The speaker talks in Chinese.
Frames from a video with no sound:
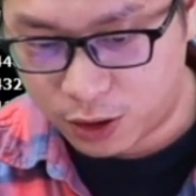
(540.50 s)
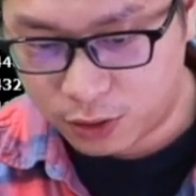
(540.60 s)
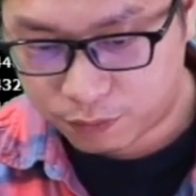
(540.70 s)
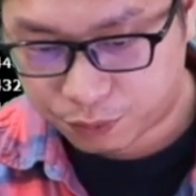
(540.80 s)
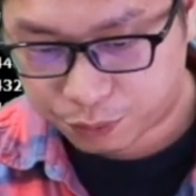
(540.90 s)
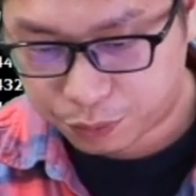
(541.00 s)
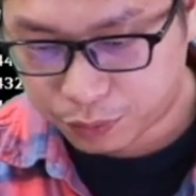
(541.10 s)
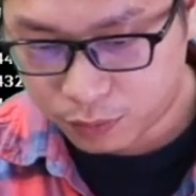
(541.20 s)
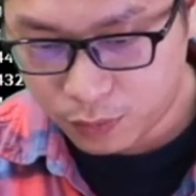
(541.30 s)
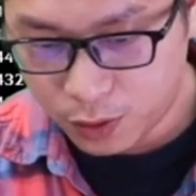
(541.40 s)
的，
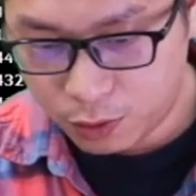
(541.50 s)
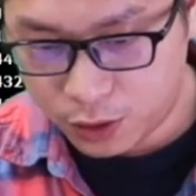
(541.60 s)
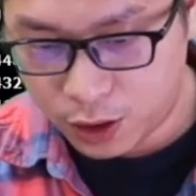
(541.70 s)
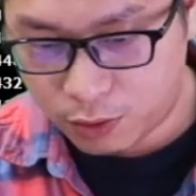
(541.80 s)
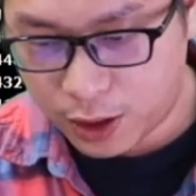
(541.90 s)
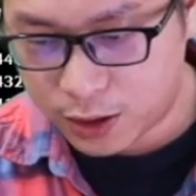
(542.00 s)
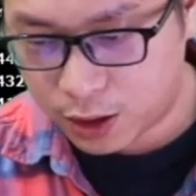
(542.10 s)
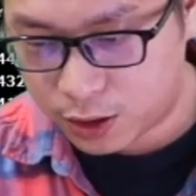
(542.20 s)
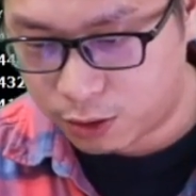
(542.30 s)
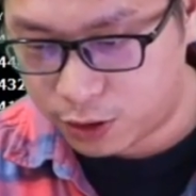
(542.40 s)
我记得我在这
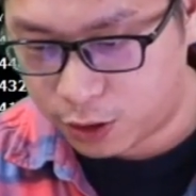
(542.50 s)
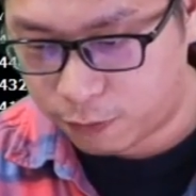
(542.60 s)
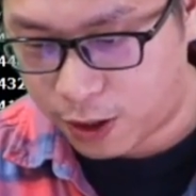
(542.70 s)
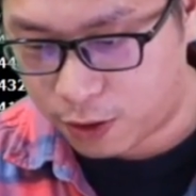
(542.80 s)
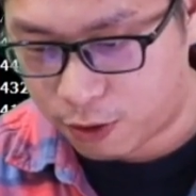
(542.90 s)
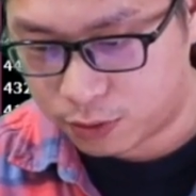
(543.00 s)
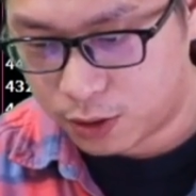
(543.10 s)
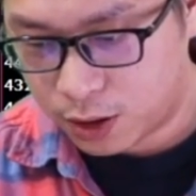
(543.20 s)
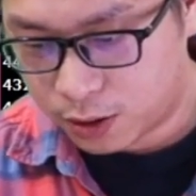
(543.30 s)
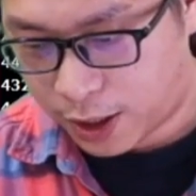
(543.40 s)
个时候写放空。
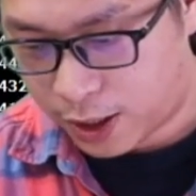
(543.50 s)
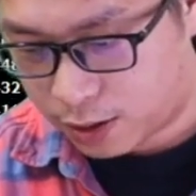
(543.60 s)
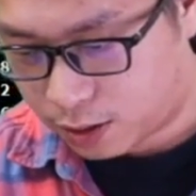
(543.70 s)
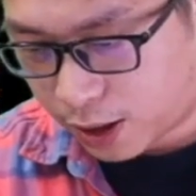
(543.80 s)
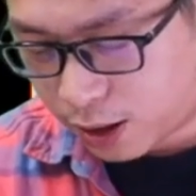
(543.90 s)
在大